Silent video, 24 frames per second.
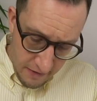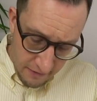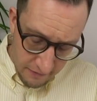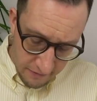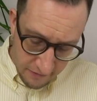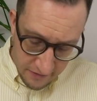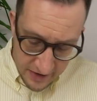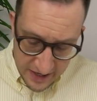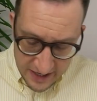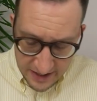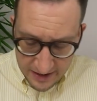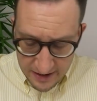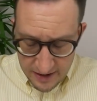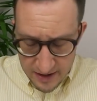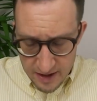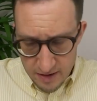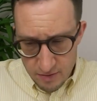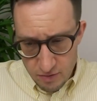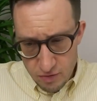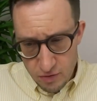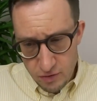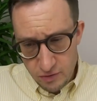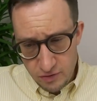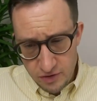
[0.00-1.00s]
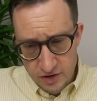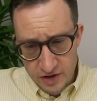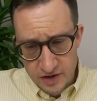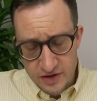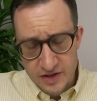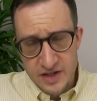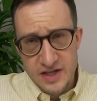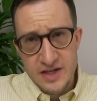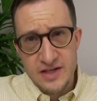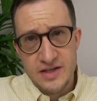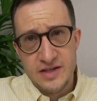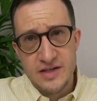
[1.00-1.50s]
Wichtig im
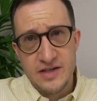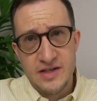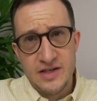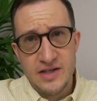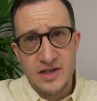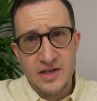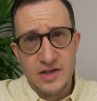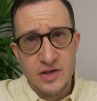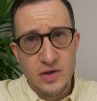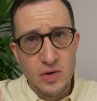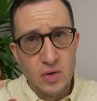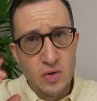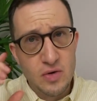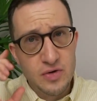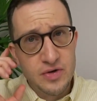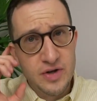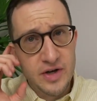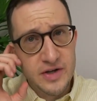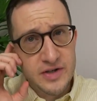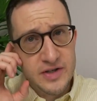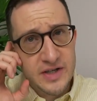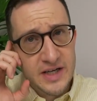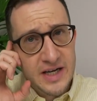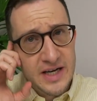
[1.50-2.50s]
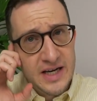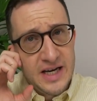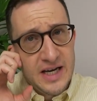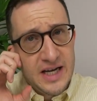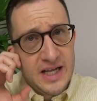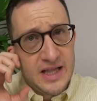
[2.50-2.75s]
Grundsatz ist es ja so, dass